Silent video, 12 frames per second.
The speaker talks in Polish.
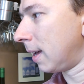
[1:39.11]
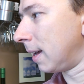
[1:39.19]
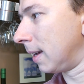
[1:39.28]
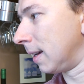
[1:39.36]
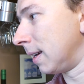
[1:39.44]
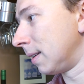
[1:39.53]

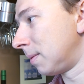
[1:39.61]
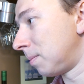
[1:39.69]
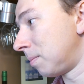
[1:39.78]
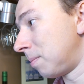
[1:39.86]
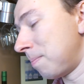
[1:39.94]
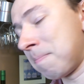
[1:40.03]
y,
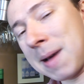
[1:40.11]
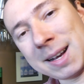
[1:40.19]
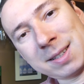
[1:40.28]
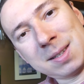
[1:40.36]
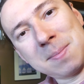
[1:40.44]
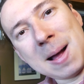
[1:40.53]

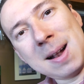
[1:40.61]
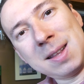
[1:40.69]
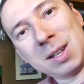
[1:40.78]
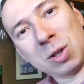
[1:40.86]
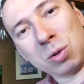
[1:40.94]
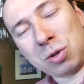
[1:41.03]

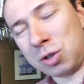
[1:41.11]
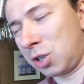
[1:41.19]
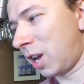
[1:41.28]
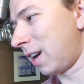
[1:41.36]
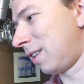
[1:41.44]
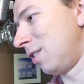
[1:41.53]
maksymalnie do
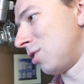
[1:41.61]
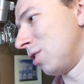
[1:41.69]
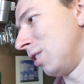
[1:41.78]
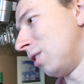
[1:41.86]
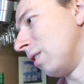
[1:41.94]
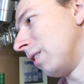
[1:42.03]
trzech,
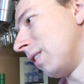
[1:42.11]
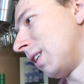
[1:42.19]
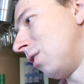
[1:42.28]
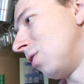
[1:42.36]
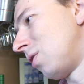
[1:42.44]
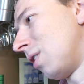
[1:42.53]
jeżeli to jest
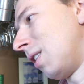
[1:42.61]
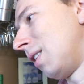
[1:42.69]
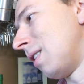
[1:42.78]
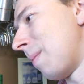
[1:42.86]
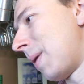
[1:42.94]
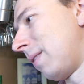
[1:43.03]
jakiś
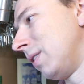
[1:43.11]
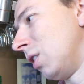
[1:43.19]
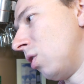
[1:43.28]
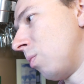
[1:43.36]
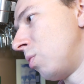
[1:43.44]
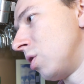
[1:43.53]
naprawdę
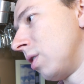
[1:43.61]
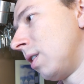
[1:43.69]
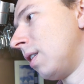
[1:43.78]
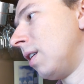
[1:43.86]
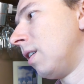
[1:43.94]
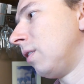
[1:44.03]
dobrze
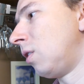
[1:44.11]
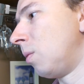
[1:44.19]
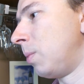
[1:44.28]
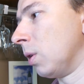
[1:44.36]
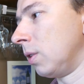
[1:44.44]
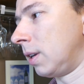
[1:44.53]

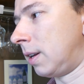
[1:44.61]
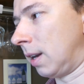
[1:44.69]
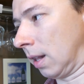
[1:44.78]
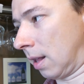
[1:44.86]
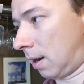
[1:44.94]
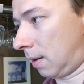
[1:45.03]
zrobiony
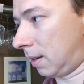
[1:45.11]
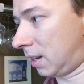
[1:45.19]
greener.